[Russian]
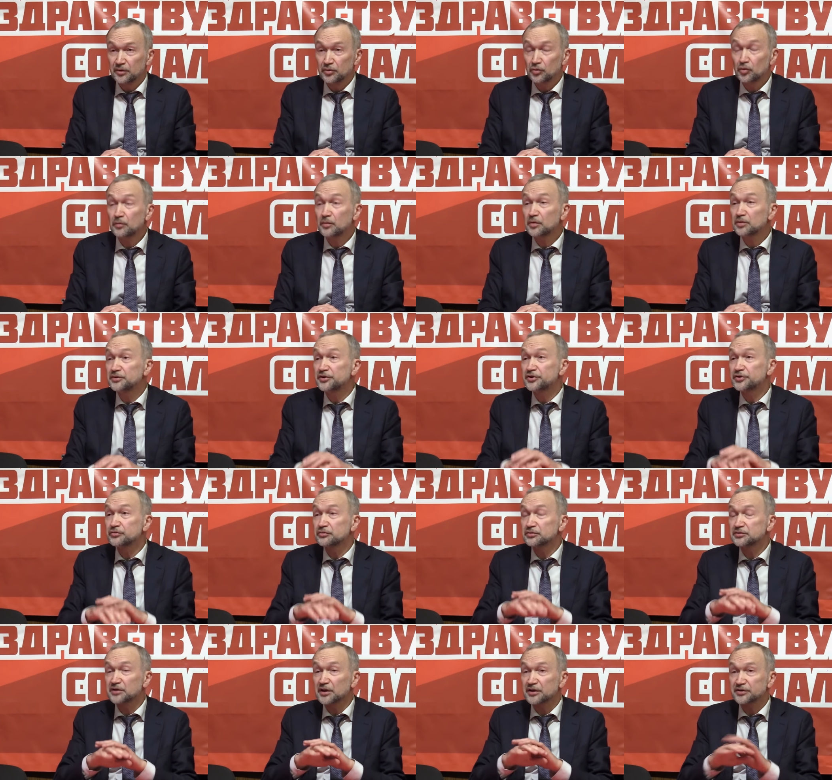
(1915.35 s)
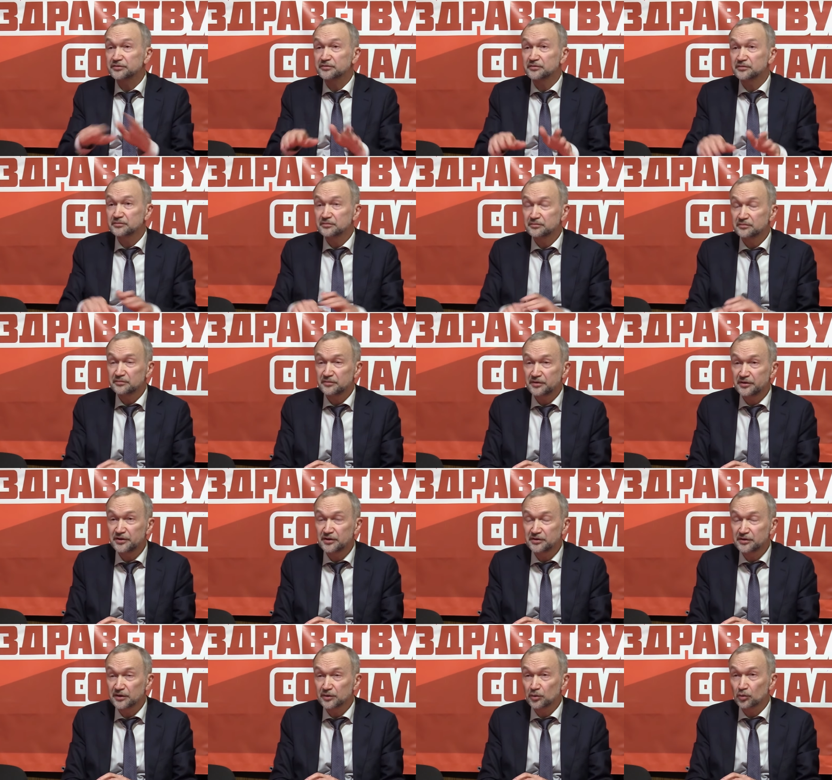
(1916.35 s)
Ну мол, ничего страшного, и
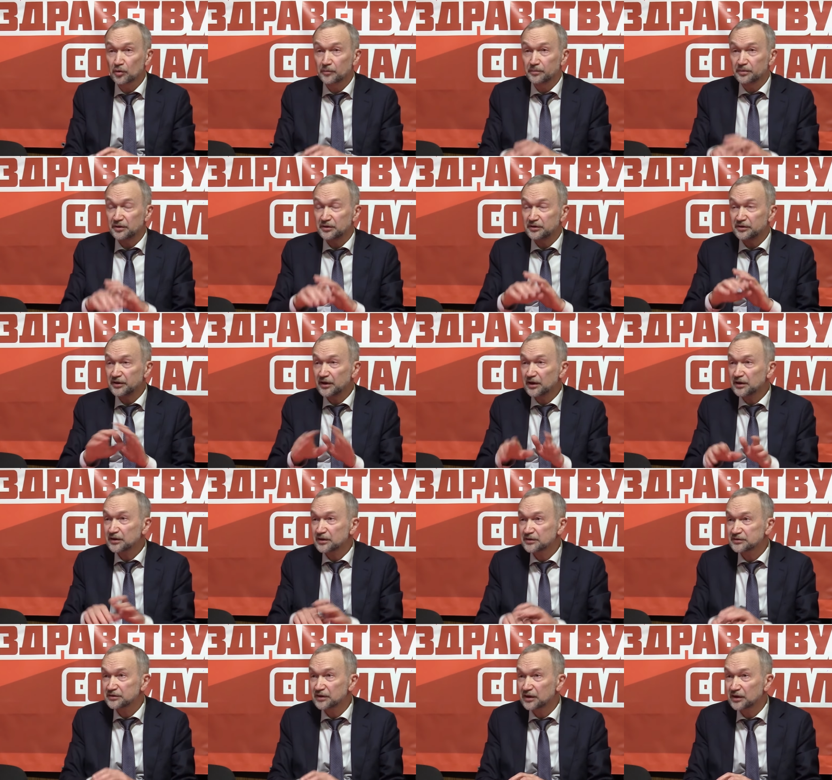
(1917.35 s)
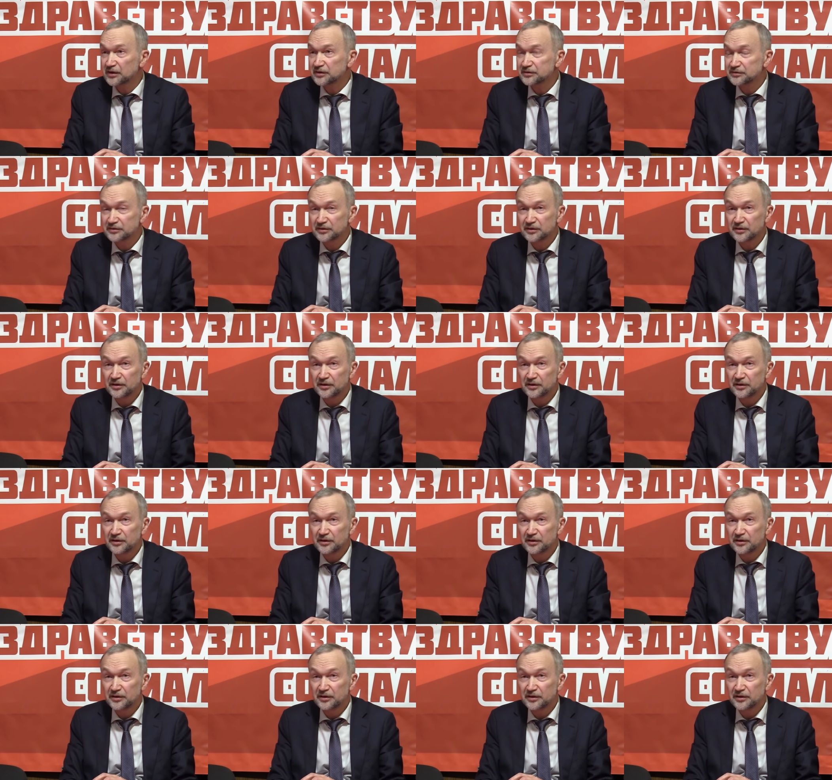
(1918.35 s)
диктатура пролетариата осталась,